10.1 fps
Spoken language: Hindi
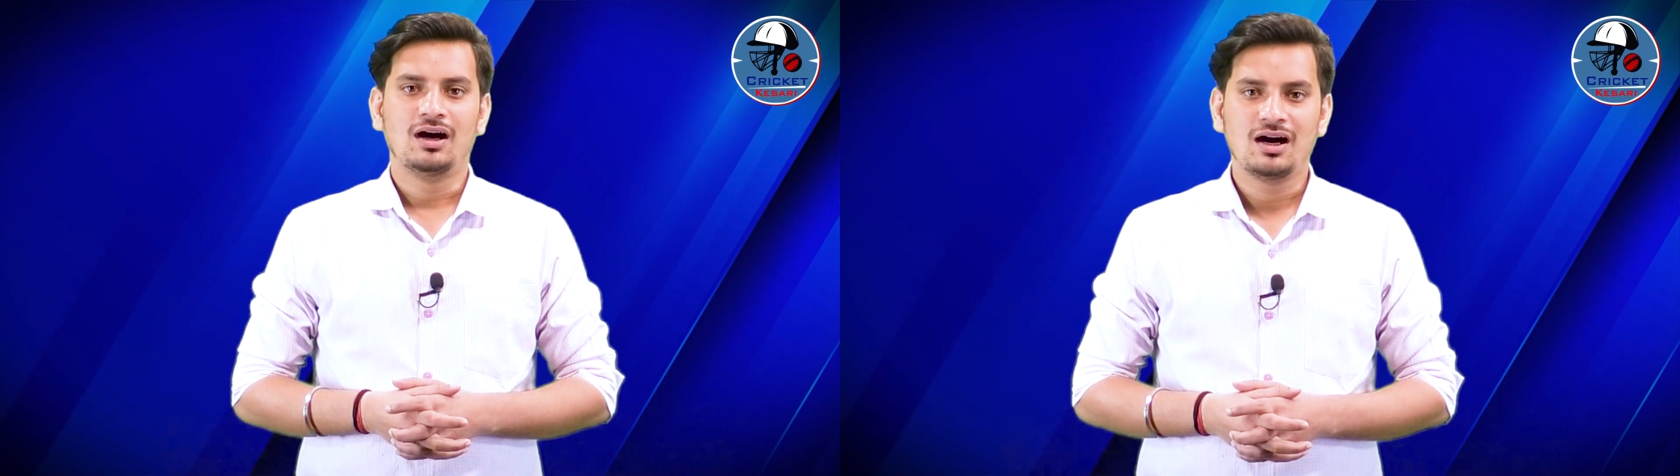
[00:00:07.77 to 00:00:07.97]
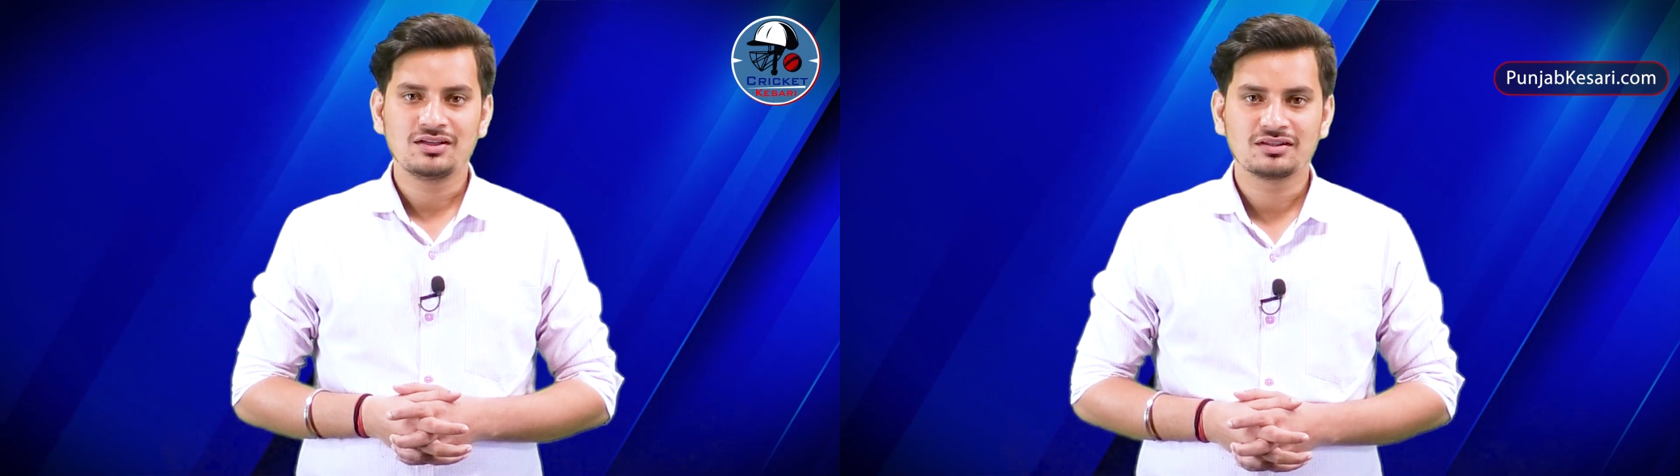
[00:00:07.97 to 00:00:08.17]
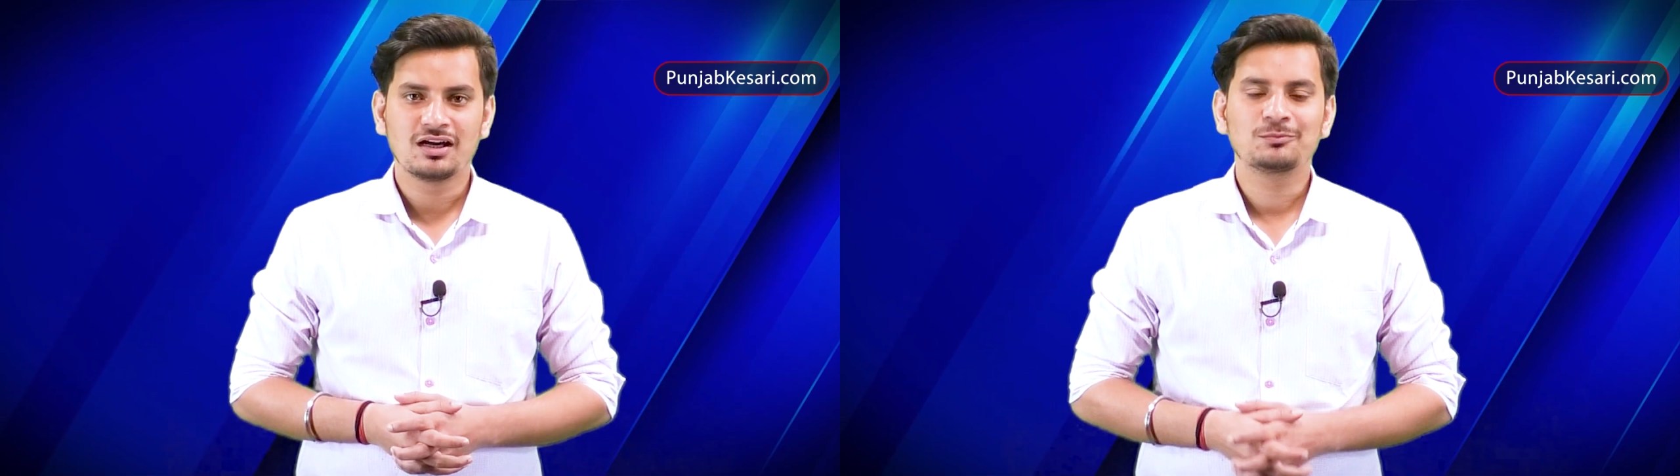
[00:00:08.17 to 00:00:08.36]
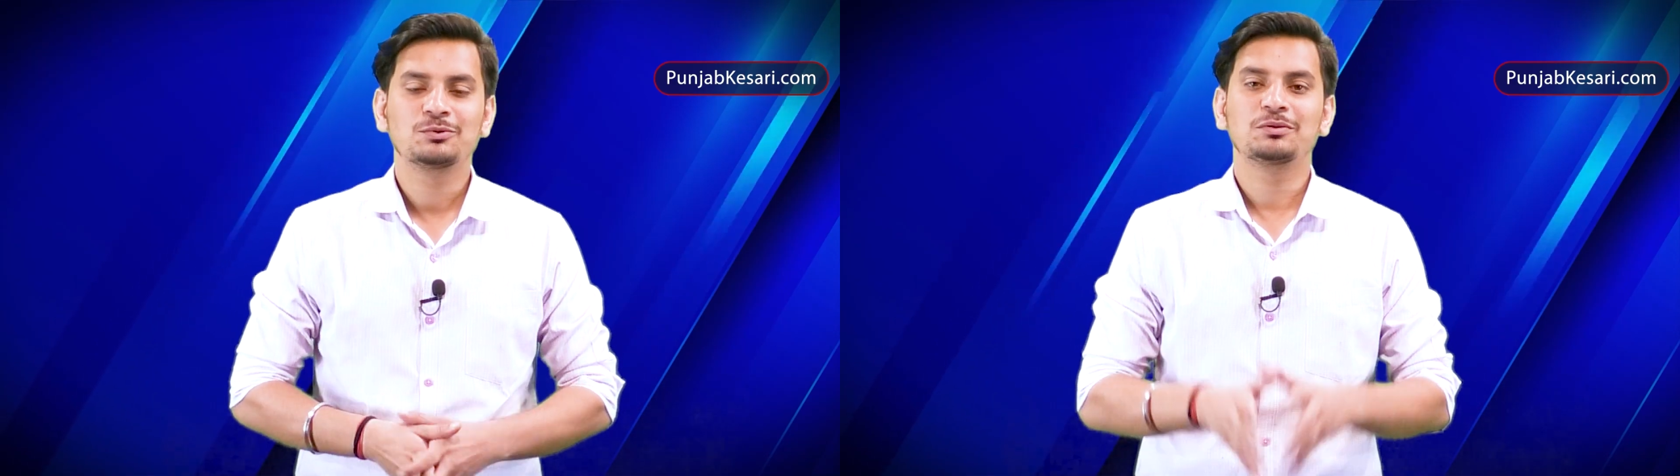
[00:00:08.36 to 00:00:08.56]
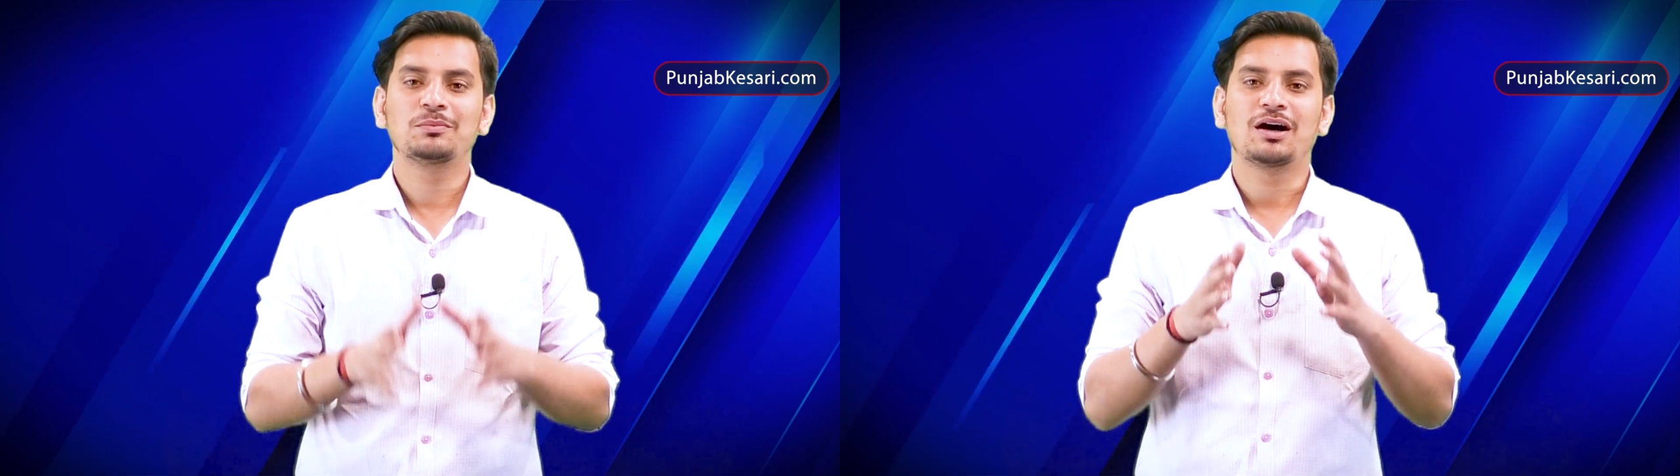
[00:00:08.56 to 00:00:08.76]
आज
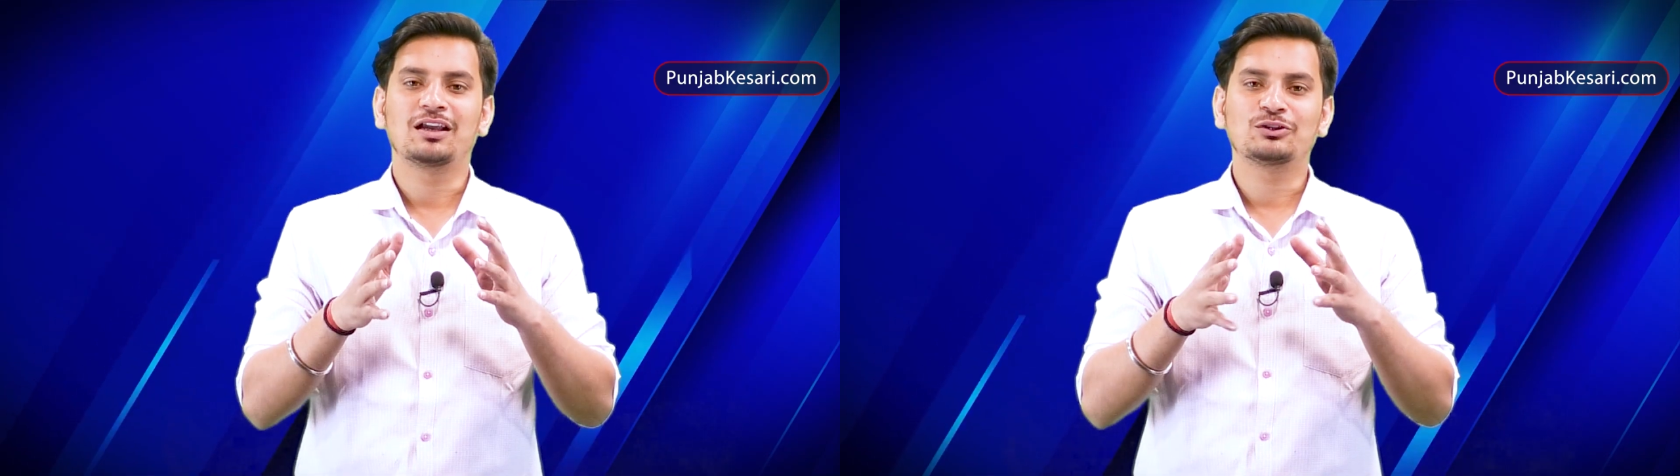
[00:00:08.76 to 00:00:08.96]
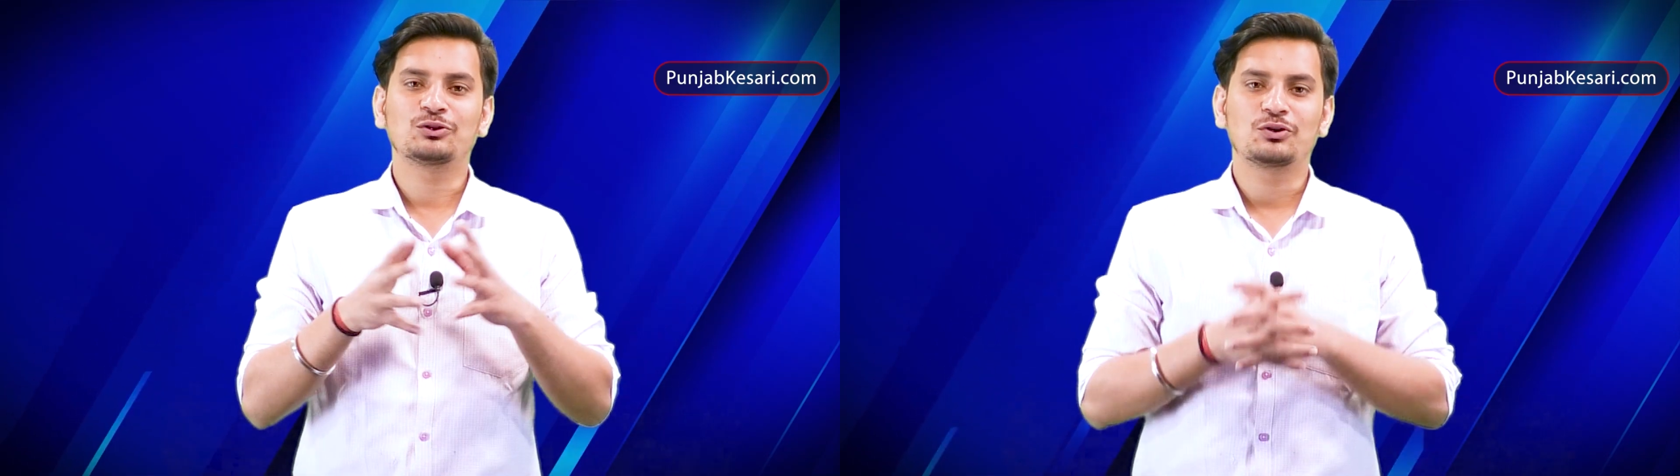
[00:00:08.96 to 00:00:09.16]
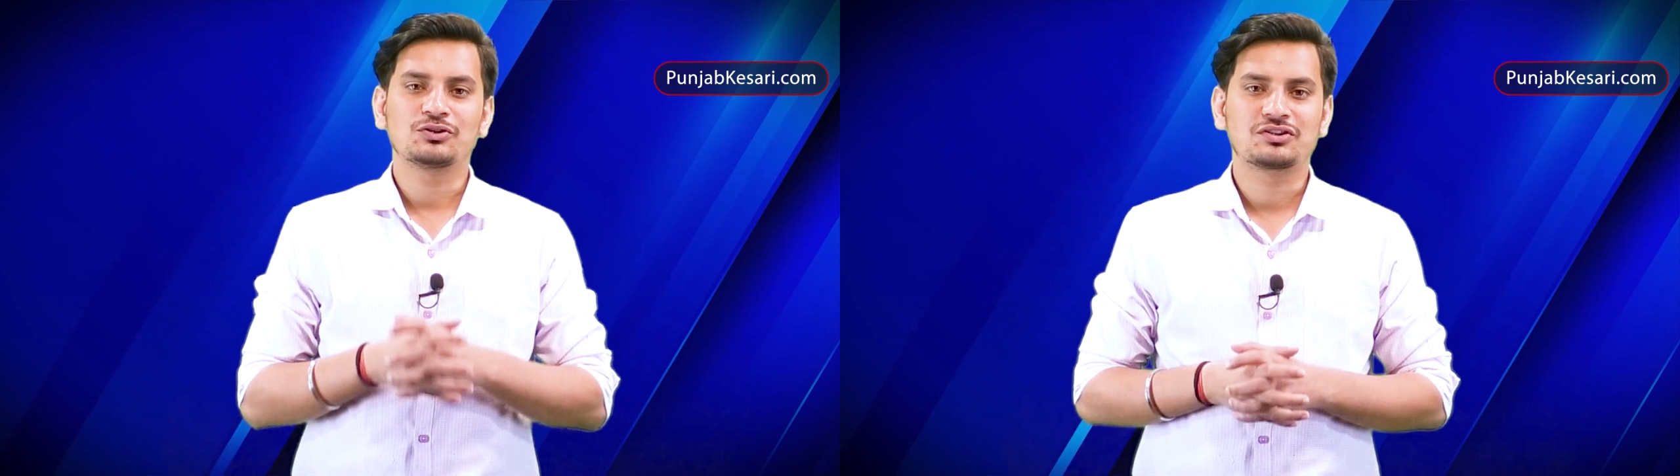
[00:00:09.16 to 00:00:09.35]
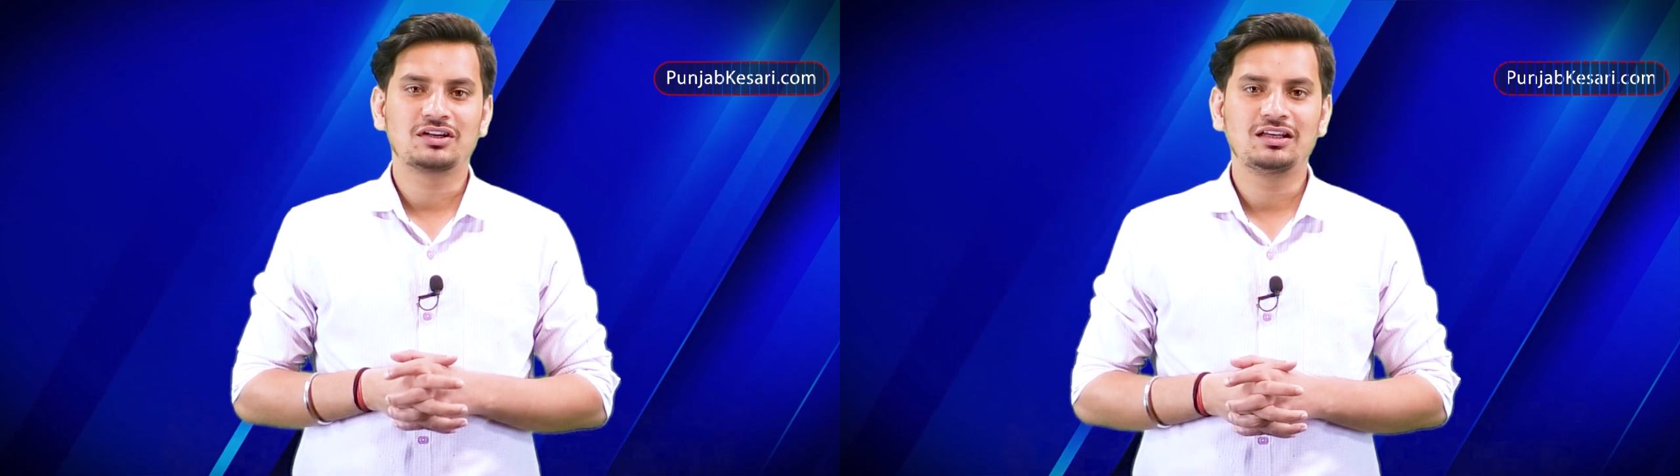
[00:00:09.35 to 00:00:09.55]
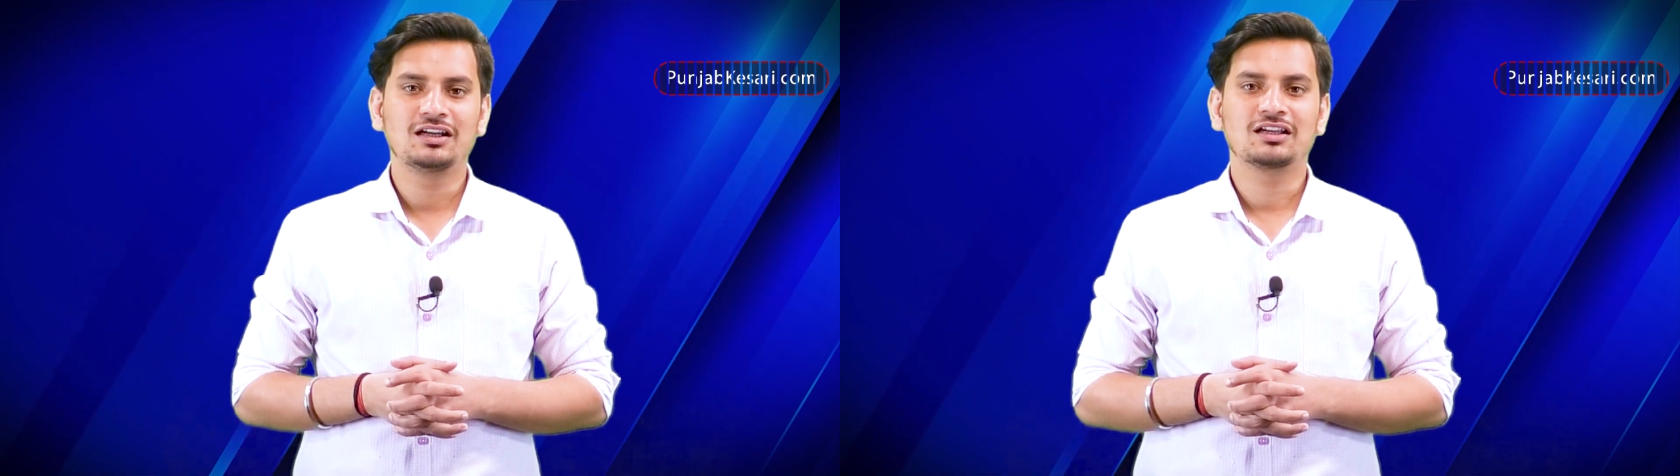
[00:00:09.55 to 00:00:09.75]
नागपुर में भारत और
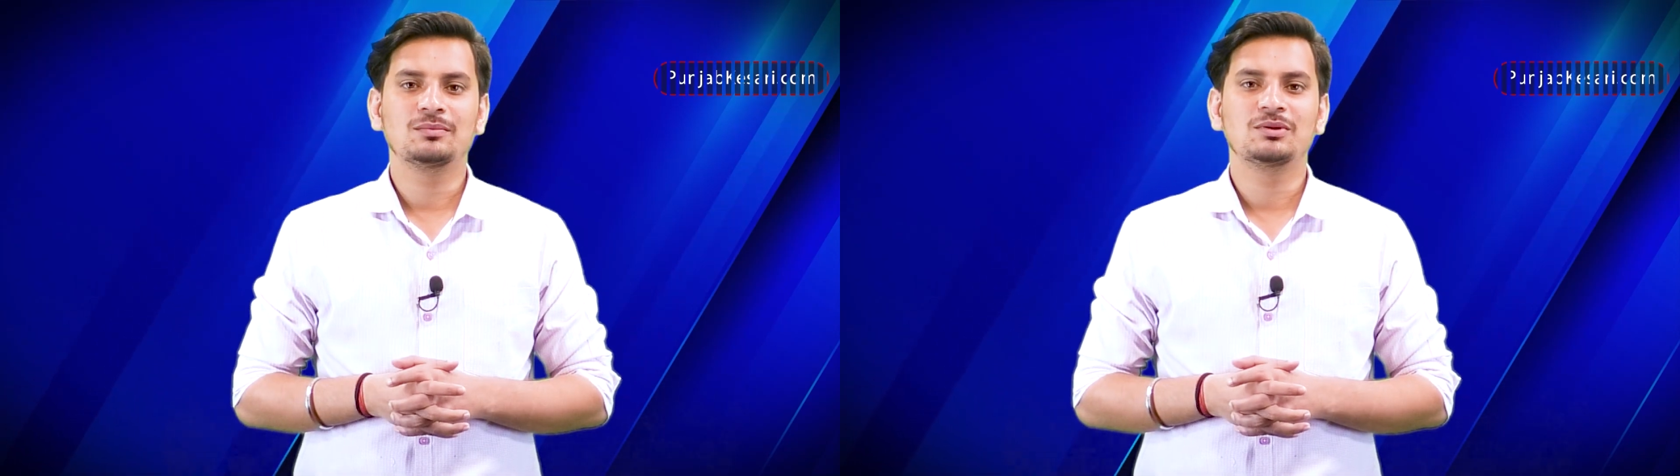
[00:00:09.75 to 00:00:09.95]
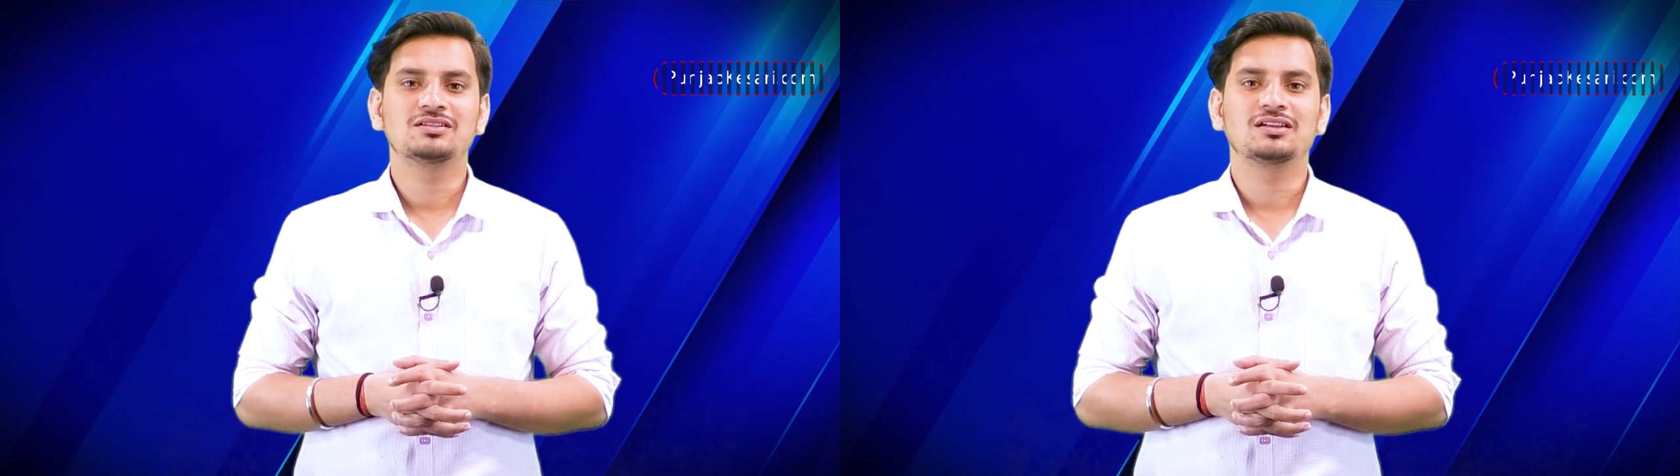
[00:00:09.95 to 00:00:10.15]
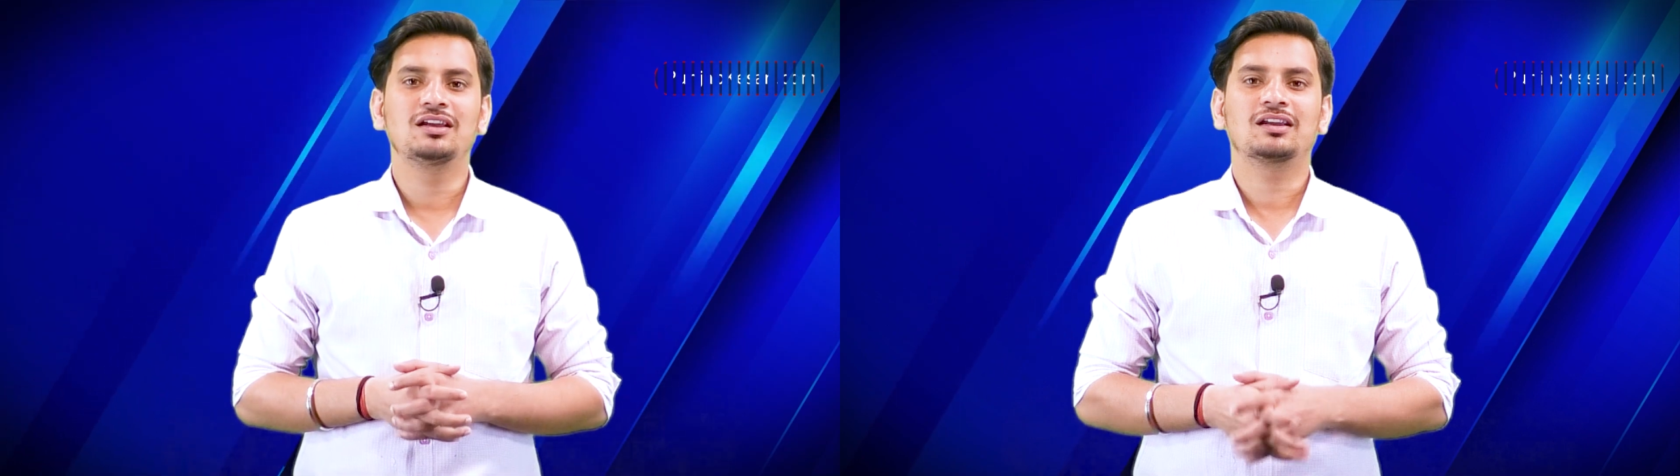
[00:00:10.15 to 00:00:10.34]
ऑस्ट्रेलिया के बीच